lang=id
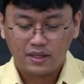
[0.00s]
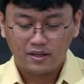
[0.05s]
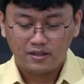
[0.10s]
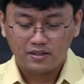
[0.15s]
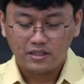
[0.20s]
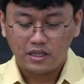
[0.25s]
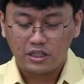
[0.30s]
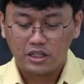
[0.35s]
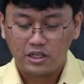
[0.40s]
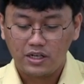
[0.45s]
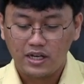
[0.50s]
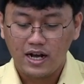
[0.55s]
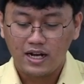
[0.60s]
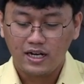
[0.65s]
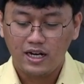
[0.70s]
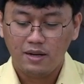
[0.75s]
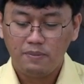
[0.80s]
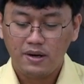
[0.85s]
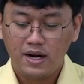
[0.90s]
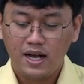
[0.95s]
Saya tidak
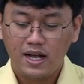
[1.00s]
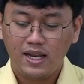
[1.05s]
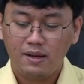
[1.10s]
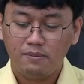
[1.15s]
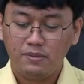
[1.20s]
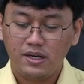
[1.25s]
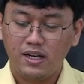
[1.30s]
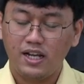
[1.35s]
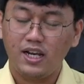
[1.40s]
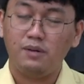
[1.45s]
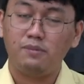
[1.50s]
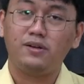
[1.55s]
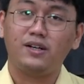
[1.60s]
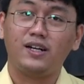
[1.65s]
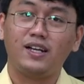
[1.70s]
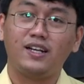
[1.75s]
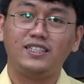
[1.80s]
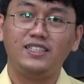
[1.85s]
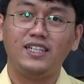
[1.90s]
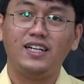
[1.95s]
ada pengalaman dalam
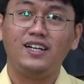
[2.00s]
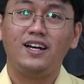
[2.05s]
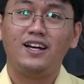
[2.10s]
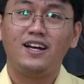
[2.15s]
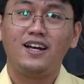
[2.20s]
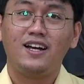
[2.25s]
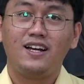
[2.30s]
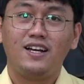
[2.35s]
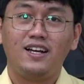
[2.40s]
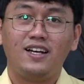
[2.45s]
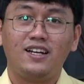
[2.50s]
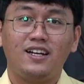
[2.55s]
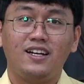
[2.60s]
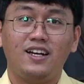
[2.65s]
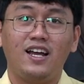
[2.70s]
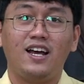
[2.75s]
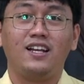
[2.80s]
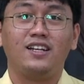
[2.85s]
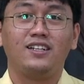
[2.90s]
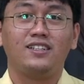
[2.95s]
pekerja
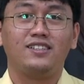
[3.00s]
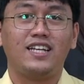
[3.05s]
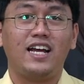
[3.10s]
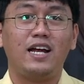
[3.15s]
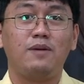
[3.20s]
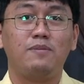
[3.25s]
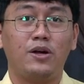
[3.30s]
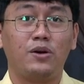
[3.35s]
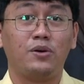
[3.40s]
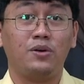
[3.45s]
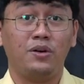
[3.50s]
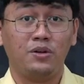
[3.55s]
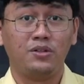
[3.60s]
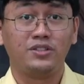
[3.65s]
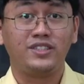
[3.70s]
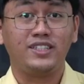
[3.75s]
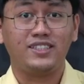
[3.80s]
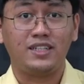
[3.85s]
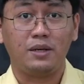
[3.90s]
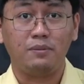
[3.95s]
dan saya baru
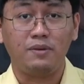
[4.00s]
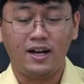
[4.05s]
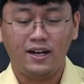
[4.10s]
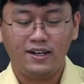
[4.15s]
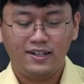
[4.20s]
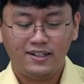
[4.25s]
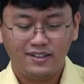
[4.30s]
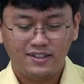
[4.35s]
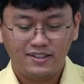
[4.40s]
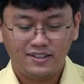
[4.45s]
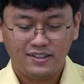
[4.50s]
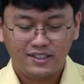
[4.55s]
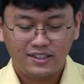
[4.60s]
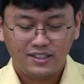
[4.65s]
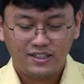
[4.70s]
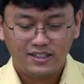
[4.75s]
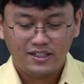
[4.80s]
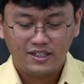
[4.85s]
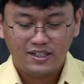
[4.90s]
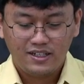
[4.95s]
lulus SMA.
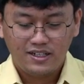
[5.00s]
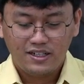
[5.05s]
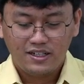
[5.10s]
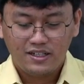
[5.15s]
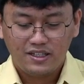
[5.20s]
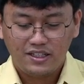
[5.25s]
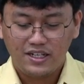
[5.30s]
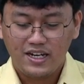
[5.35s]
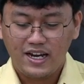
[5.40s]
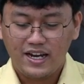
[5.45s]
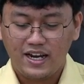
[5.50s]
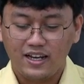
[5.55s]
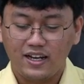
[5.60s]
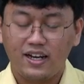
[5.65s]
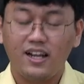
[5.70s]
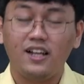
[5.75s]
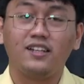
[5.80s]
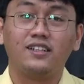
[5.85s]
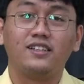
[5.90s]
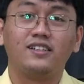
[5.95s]
Tidak
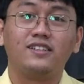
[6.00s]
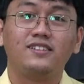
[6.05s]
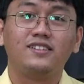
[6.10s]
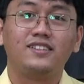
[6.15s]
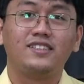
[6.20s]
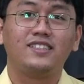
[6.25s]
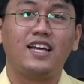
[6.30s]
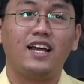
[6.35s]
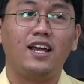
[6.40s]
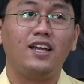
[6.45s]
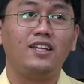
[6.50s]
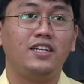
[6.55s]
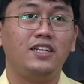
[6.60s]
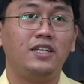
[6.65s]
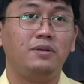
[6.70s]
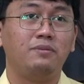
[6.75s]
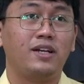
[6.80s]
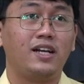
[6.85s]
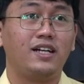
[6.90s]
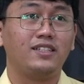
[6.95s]
heran saya
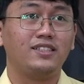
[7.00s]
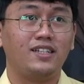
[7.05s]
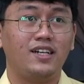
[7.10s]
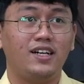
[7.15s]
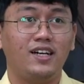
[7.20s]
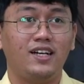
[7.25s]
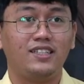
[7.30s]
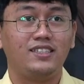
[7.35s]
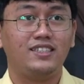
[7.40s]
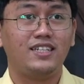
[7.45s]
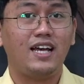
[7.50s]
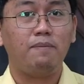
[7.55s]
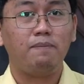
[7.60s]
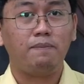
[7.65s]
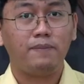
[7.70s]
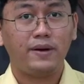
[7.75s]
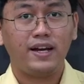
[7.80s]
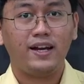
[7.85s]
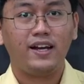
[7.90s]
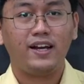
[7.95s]
jadi merasa
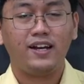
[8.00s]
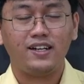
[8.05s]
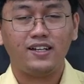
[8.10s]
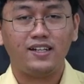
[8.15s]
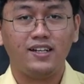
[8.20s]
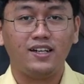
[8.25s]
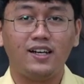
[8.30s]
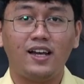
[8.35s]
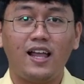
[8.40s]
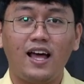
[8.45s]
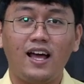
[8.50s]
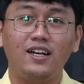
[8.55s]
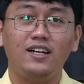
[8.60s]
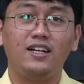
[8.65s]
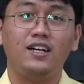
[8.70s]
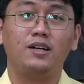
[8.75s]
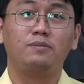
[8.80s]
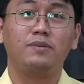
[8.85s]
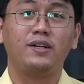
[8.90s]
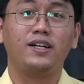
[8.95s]
capek, lelah
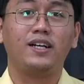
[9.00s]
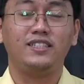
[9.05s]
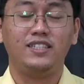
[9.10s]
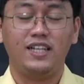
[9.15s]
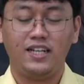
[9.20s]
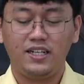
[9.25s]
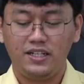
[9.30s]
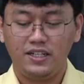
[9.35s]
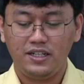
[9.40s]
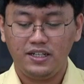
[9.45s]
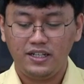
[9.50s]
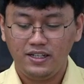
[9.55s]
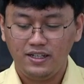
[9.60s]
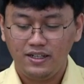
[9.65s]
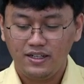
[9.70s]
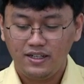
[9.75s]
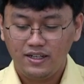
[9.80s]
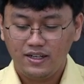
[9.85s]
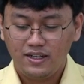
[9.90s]
dengan pekerjaan ini.